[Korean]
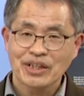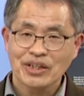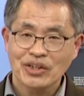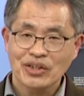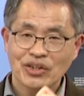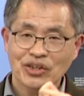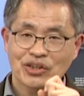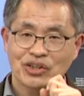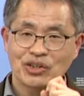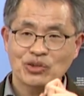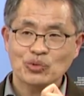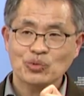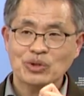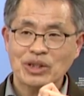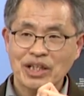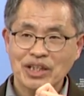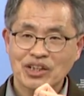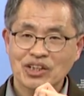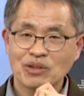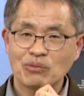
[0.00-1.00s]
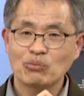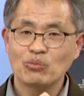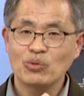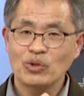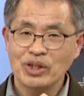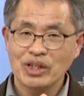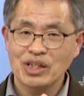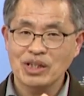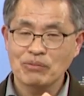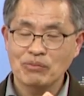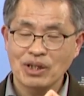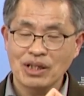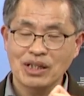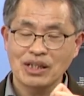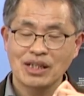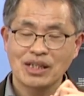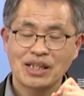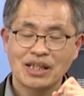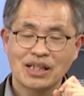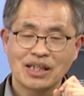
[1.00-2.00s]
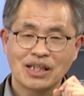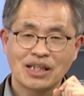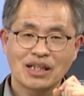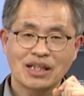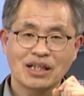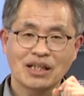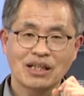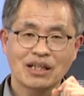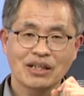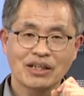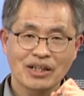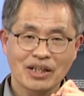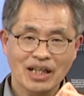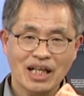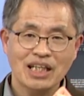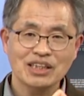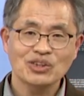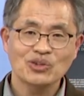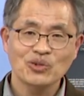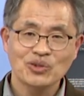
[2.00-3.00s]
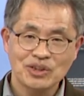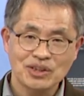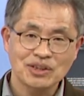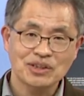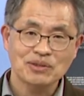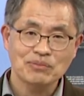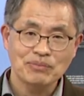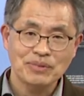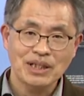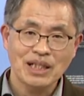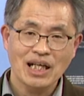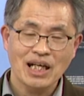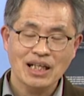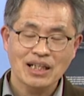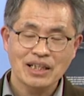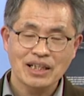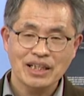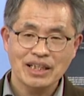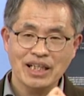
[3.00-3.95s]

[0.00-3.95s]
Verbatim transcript: 그 기숙사의 건물 이름을 어, 여러 가지로 짓습니다.